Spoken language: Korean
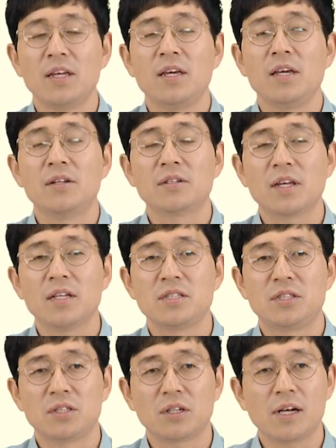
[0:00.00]
이렇게
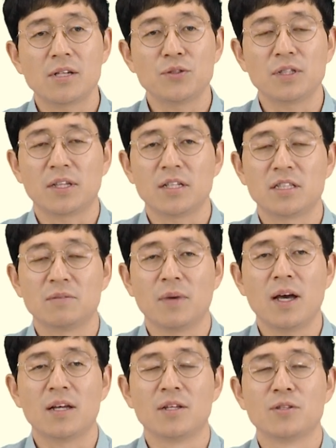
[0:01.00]
지역할 수
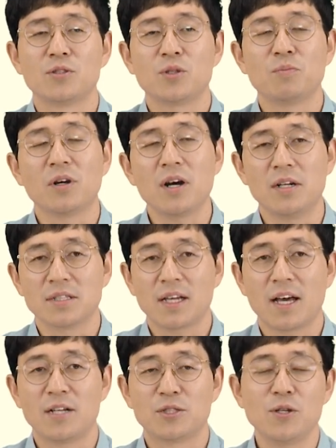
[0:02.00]
있겠지만 좀 뭔가
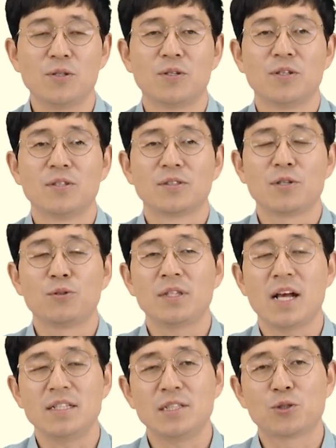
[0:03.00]
어색하죠. 우리
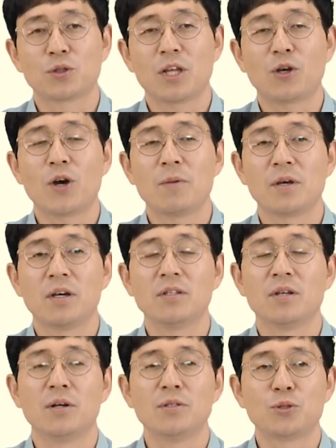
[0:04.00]
날씨 좋다고
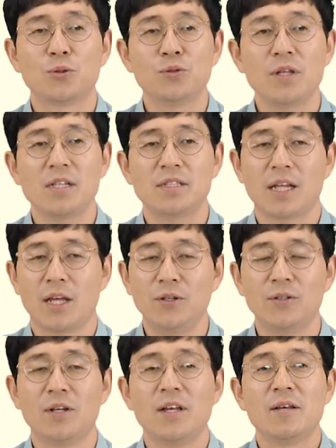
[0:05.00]
하면 어, 좋은
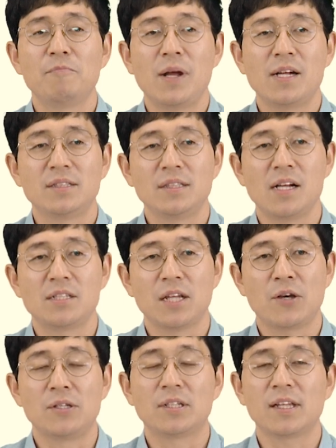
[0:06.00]
날씨네요. 맑은
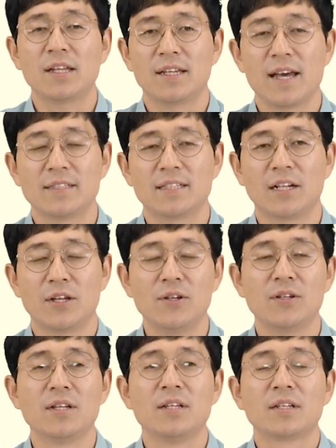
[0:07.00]
날씨네요. 이렇게
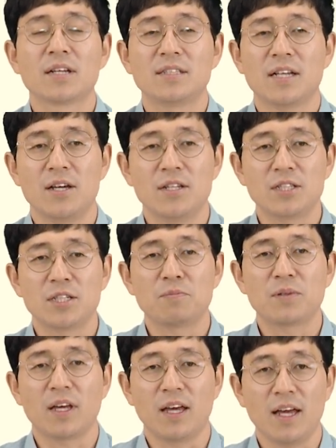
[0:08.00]
얘기하잖아요. 그러니까
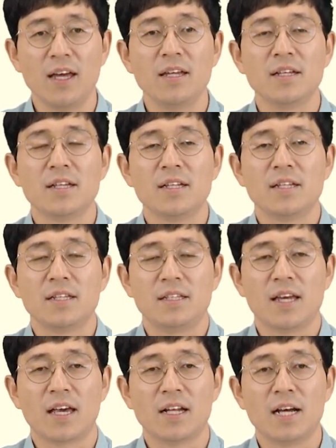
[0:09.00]
자연스럽게
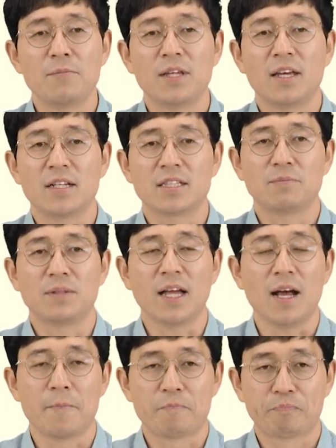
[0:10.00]
얘기를 하면 되겠습니다.